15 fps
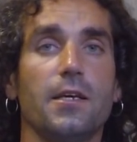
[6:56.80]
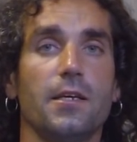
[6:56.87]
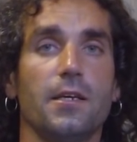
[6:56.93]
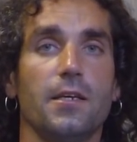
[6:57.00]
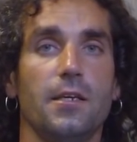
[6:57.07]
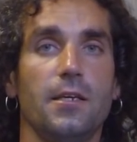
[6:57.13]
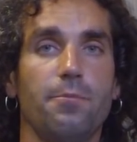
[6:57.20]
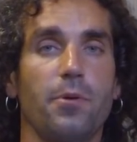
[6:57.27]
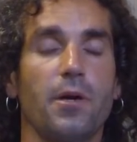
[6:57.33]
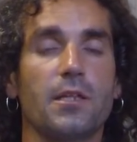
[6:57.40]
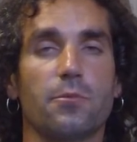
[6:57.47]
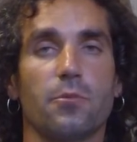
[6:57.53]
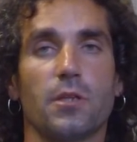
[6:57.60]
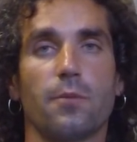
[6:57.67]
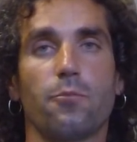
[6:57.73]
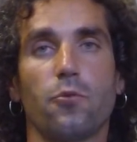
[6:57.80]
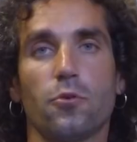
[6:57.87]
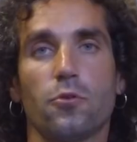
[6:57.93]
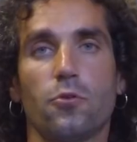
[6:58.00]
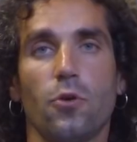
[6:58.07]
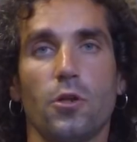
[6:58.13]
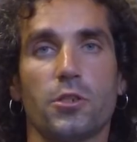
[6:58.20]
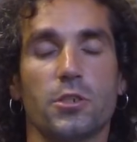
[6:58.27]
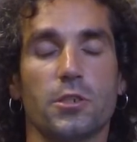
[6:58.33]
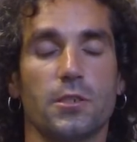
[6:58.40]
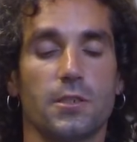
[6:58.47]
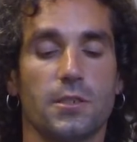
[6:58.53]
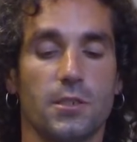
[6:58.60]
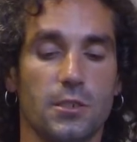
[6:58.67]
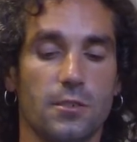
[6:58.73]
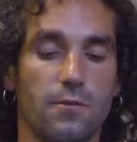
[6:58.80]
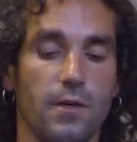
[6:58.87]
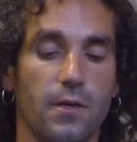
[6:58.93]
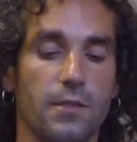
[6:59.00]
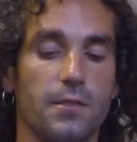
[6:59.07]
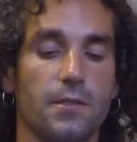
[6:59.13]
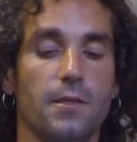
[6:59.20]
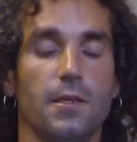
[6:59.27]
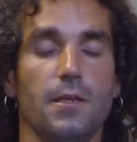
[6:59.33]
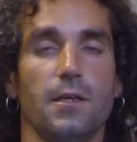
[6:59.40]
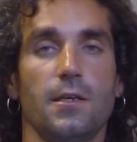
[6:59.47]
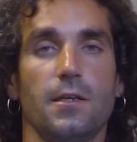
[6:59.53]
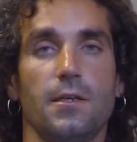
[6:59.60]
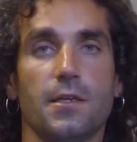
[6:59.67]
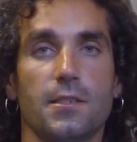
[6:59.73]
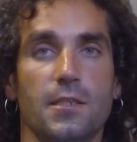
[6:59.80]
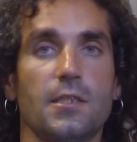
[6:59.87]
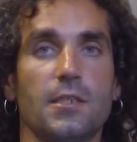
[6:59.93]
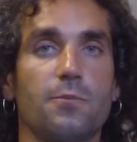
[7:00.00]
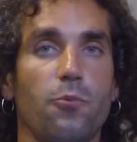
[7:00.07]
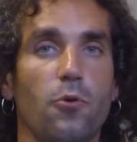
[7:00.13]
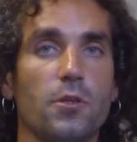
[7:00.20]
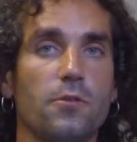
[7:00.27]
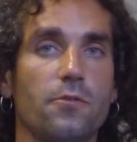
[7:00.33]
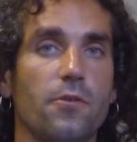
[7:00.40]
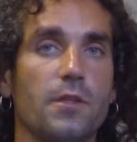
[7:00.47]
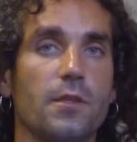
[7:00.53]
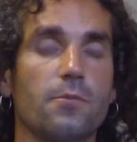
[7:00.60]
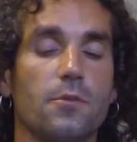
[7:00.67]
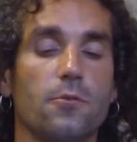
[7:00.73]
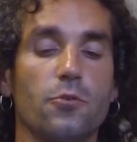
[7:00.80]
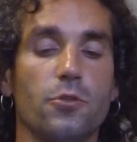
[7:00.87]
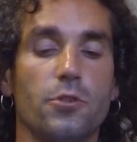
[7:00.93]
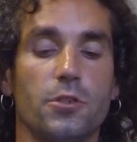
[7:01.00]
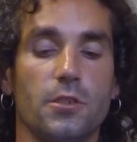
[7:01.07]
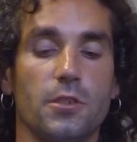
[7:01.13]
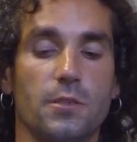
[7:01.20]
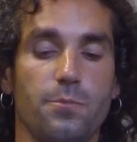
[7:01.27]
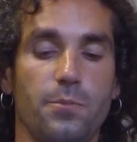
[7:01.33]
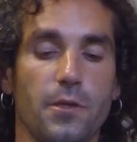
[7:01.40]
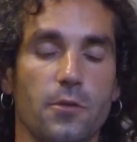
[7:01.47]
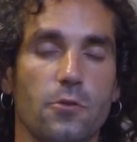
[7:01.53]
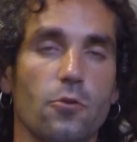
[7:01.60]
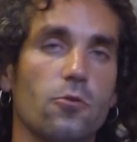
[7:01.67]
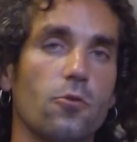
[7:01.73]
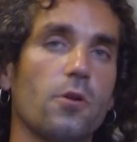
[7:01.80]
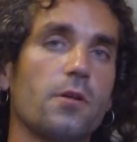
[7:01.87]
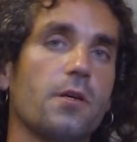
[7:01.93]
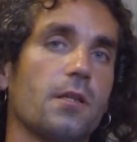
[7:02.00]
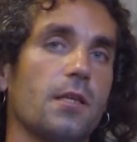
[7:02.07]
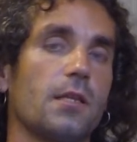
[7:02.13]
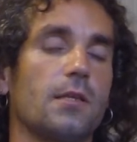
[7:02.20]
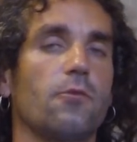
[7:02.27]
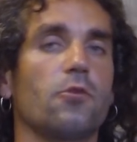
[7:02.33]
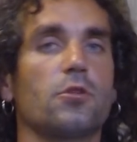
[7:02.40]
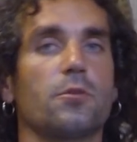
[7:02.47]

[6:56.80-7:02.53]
и поэтому она будет дольше заживать. Если использовать в этом случае спирт, то только для того, чтобы